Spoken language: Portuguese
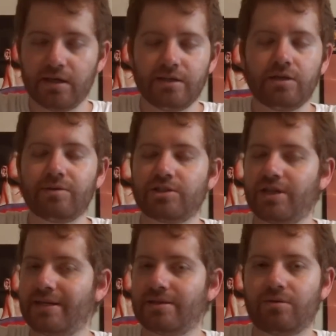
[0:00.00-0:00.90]
E eu
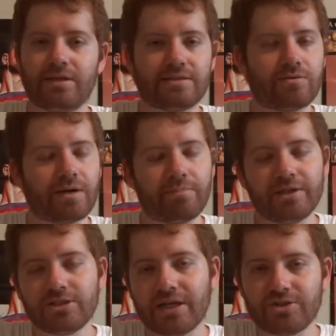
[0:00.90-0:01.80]
achei essa coleção
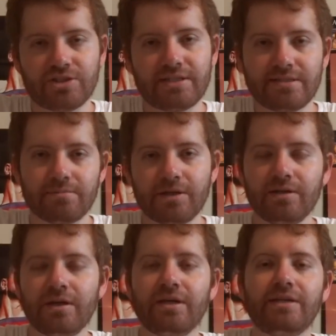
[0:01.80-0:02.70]
caprichadíssima
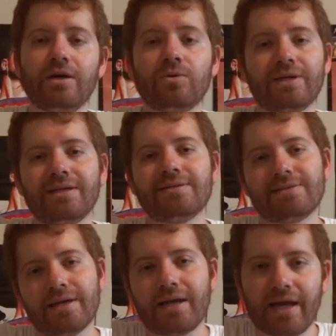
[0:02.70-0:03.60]
e eu quis
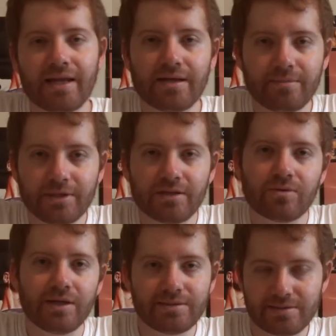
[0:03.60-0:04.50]
ter ela na minha
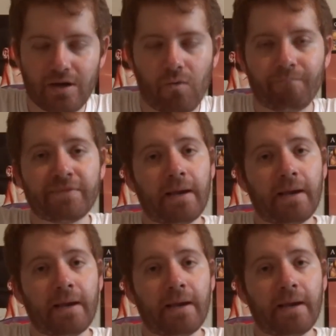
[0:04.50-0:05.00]
coleção.